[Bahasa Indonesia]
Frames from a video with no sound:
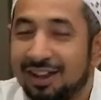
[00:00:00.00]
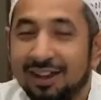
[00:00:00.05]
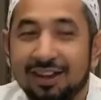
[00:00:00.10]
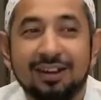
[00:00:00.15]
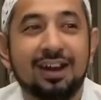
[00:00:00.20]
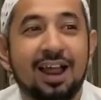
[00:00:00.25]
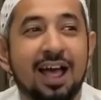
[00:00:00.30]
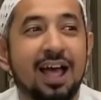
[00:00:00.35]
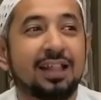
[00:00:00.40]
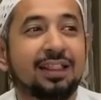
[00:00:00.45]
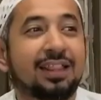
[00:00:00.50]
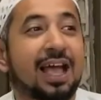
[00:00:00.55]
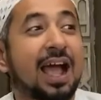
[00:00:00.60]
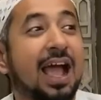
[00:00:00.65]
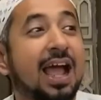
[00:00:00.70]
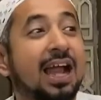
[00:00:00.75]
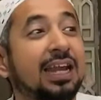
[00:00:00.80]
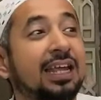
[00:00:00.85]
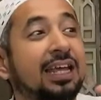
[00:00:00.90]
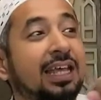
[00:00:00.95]
nah
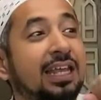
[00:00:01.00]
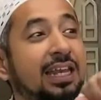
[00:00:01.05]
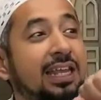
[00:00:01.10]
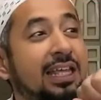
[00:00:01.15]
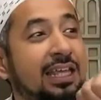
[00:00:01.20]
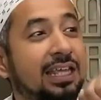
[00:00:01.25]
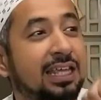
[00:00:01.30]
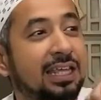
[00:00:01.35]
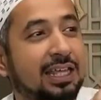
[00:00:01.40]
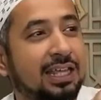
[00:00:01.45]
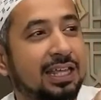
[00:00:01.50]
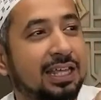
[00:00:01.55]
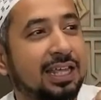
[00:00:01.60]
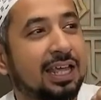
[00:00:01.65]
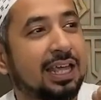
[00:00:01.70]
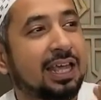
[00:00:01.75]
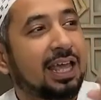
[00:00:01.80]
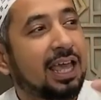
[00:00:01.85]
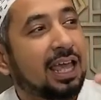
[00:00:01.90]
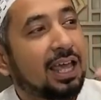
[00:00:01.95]
tangan kiri
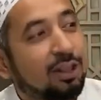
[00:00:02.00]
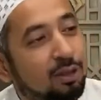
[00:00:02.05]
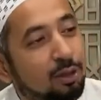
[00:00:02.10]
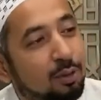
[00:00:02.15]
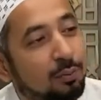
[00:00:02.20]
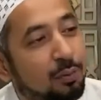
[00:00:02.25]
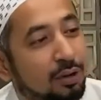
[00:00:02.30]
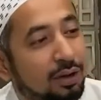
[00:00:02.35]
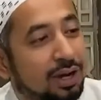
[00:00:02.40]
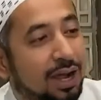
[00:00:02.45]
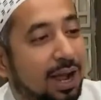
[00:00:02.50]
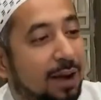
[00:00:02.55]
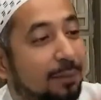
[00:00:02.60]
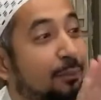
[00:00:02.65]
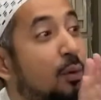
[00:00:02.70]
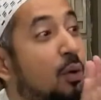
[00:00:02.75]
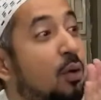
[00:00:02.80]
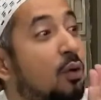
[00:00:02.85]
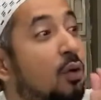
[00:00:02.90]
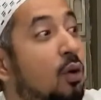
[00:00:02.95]
itu pun dengan
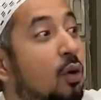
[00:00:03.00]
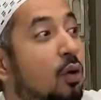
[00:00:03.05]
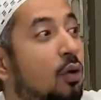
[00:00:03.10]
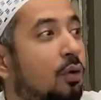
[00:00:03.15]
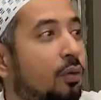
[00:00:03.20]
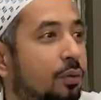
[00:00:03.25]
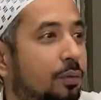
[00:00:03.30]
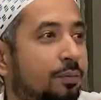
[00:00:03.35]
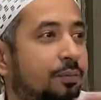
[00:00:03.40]
punggung